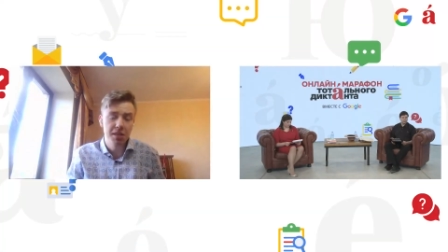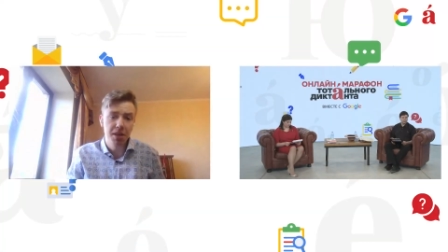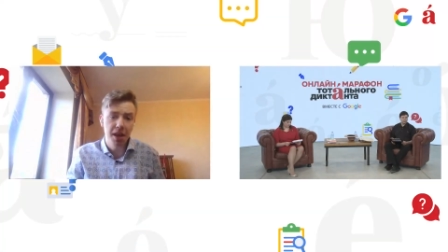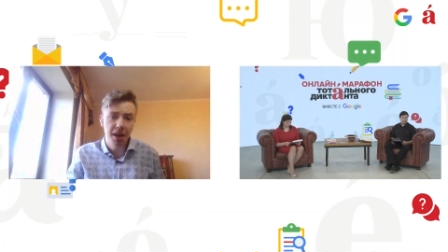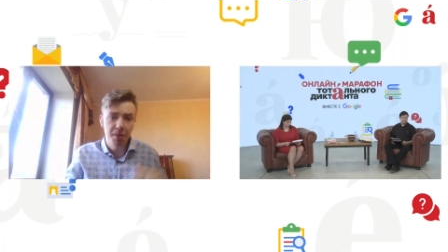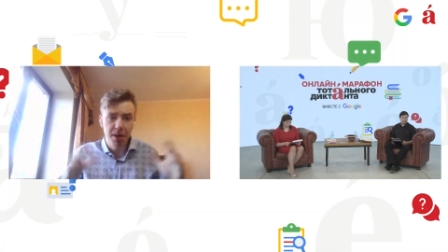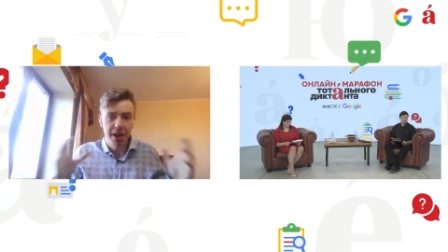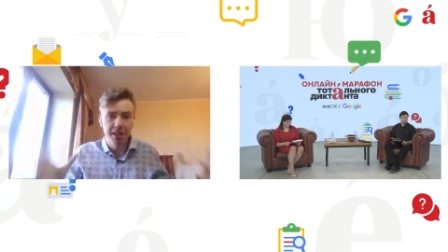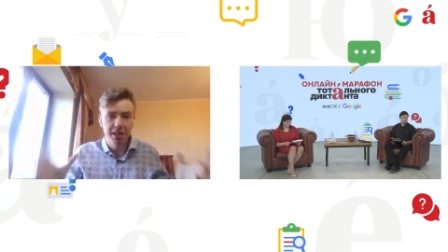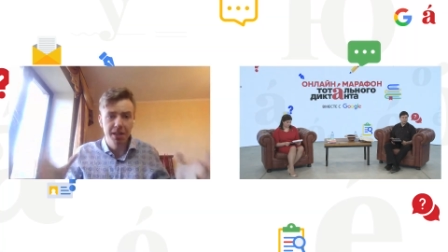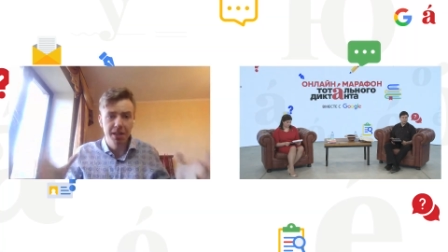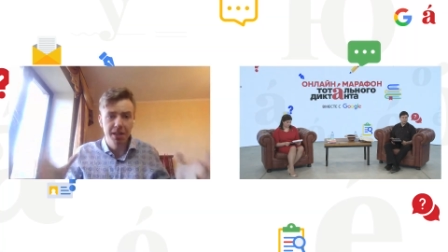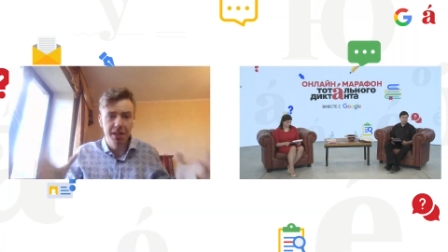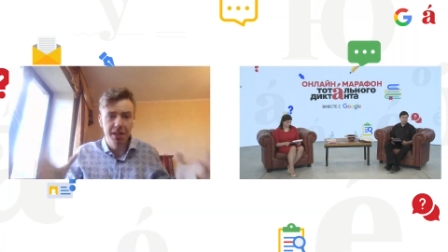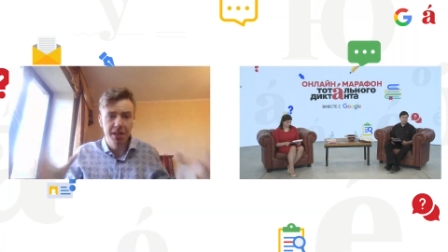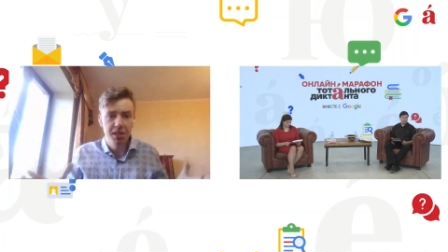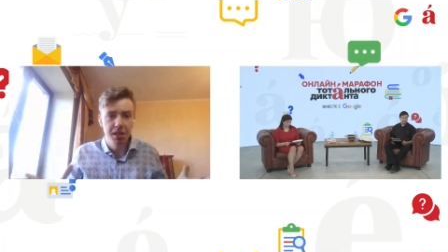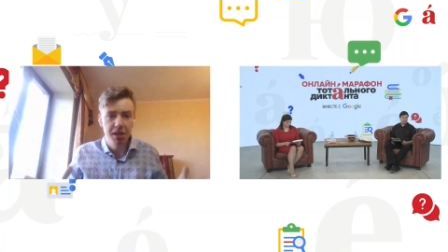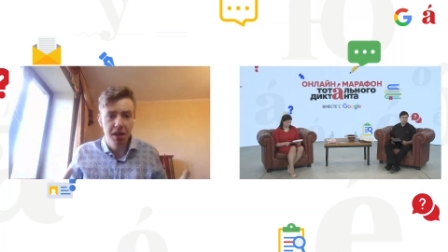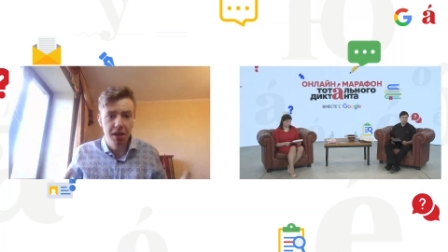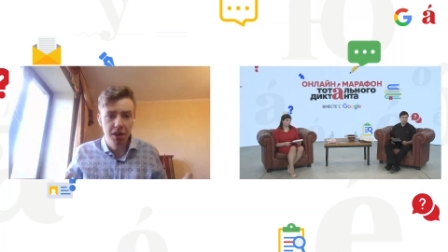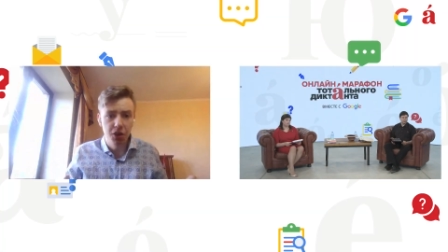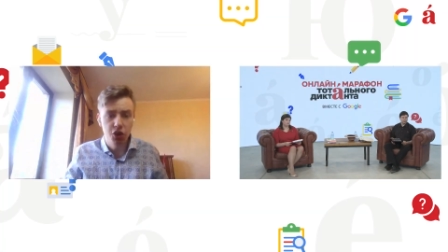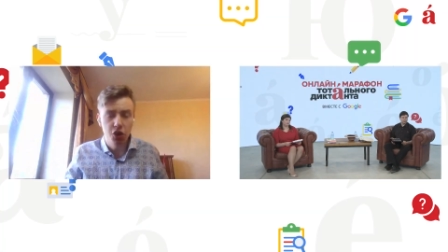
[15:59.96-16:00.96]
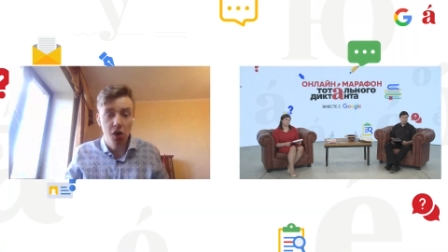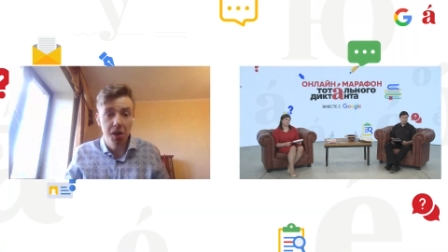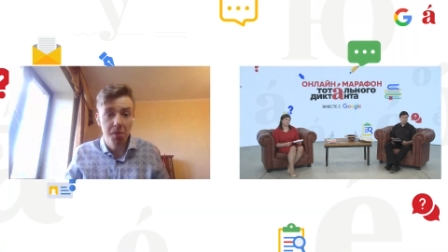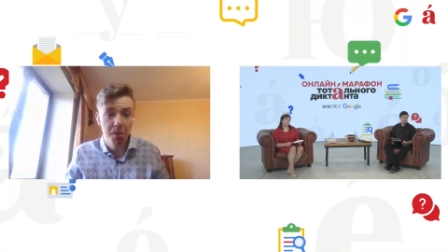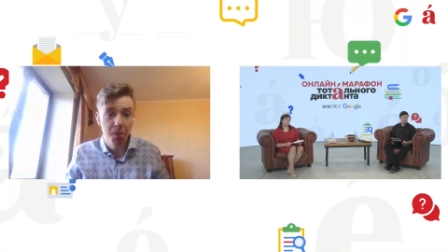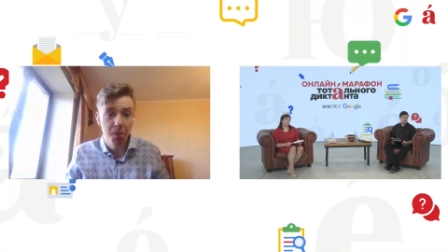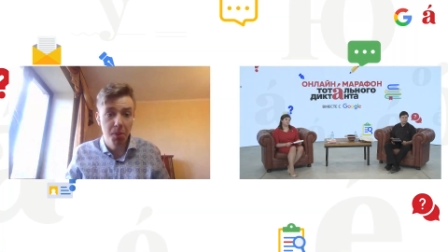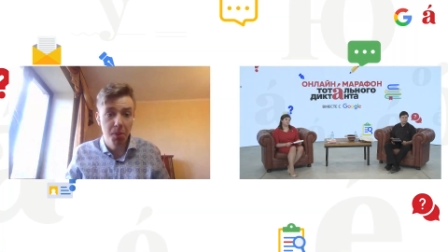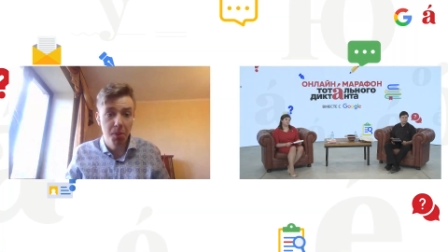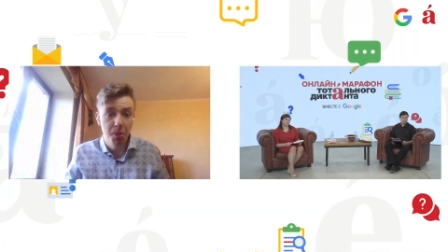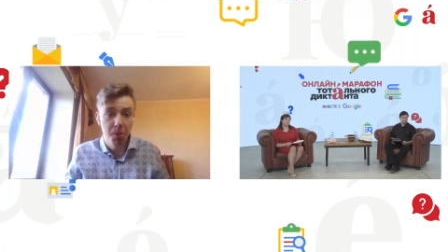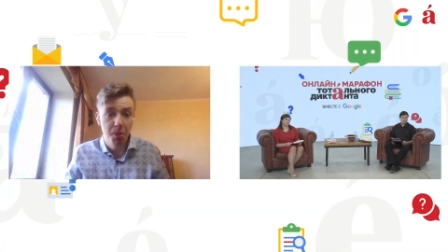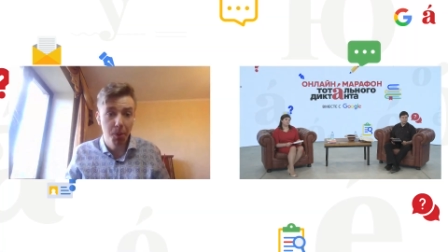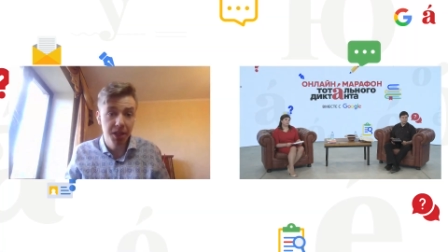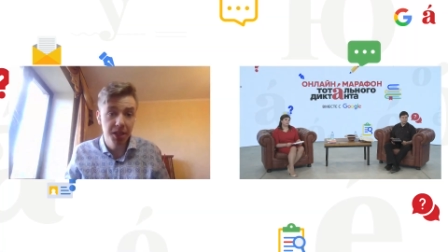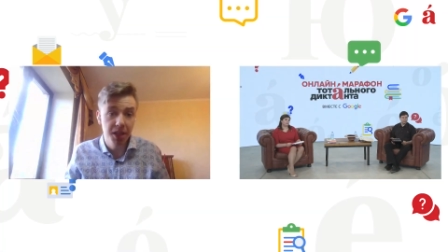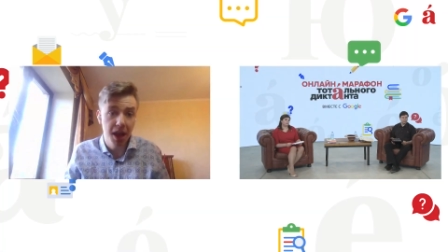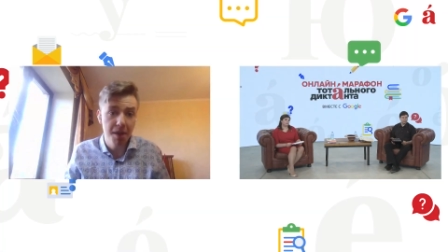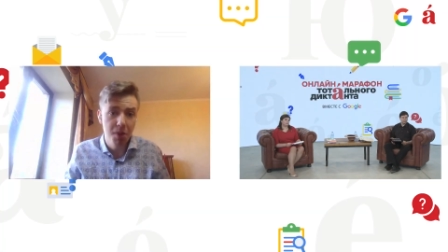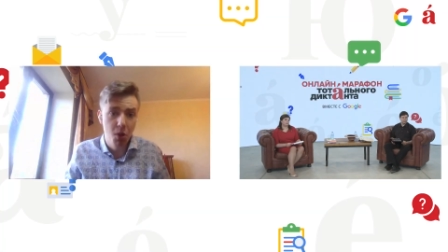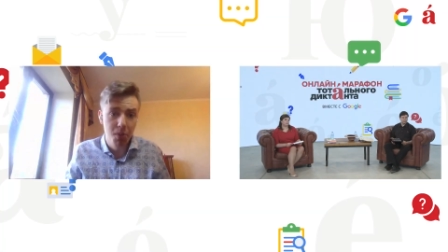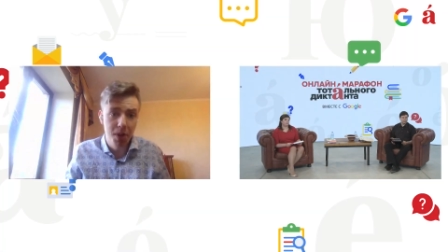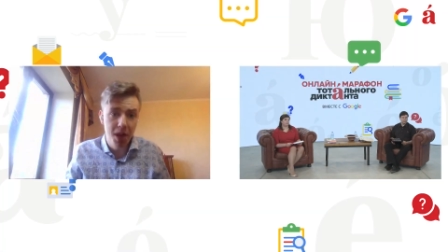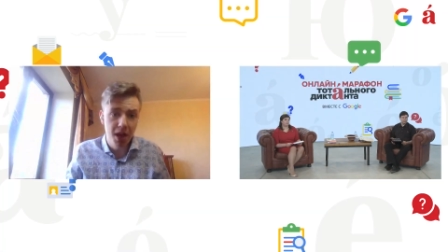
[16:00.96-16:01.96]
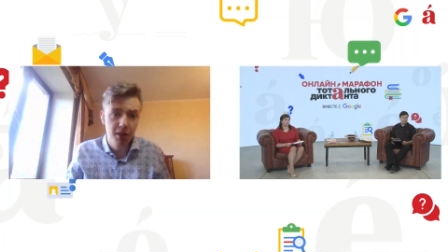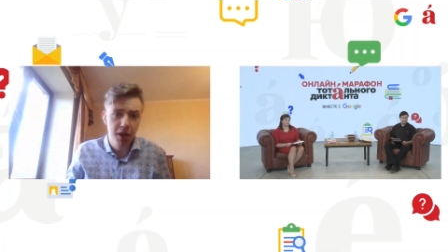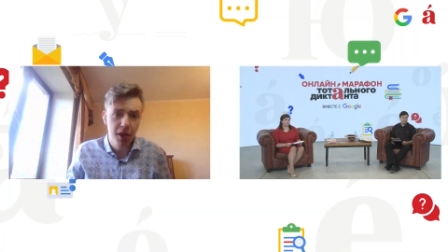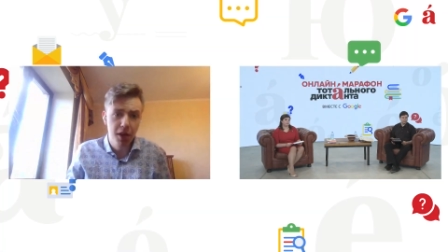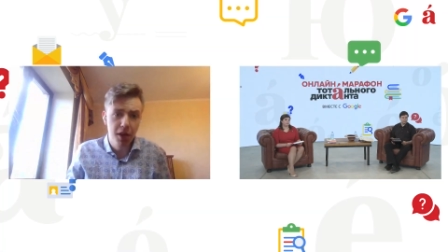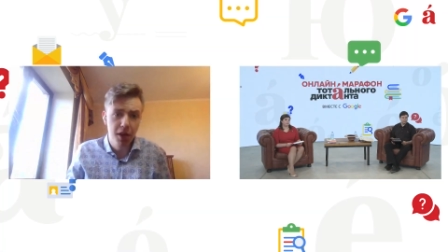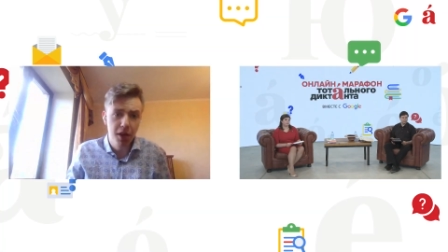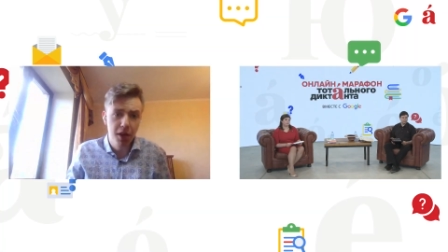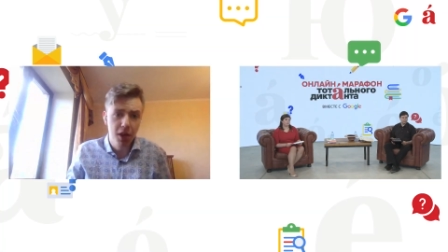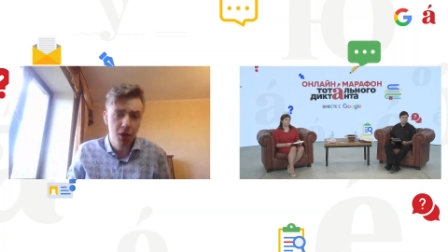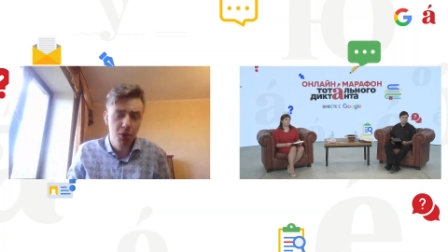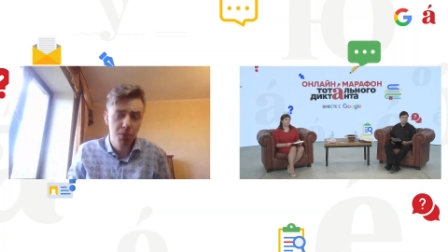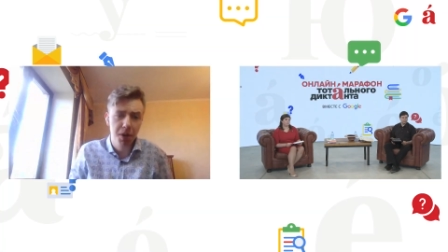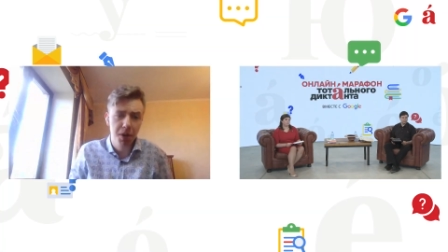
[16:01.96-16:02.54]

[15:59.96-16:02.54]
если так брать э, широкими мазками, у меня две